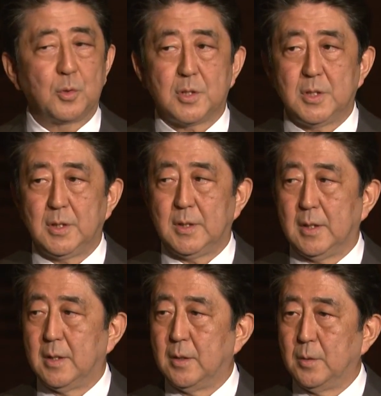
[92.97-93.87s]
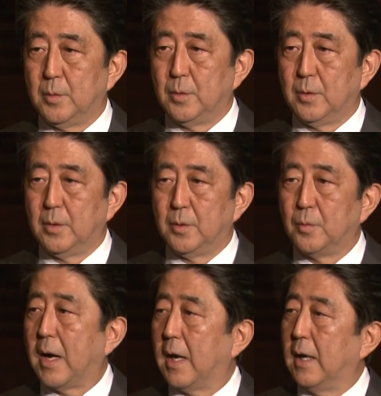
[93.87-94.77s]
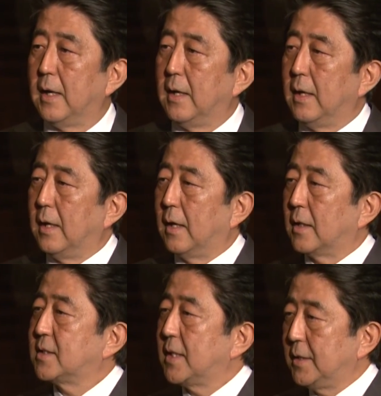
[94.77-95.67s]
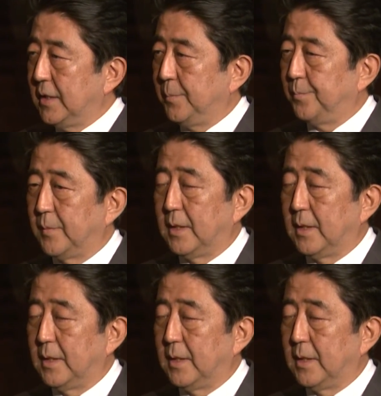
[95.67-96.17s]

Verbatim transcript: 針は事前に